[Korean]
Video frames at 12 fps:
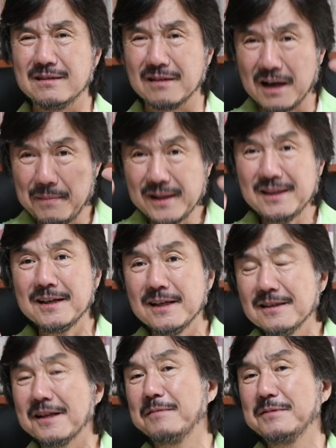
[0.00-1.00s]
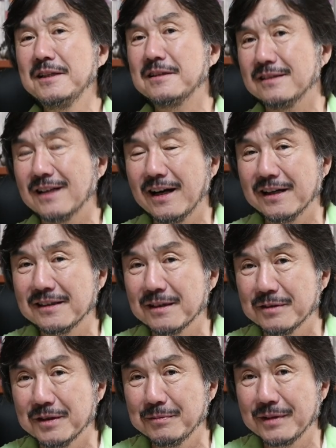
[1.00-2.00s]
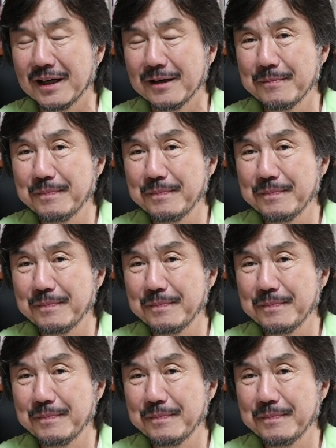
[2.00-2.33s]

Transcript: 드라마틱한 사람들이 등장하기 때문입니다.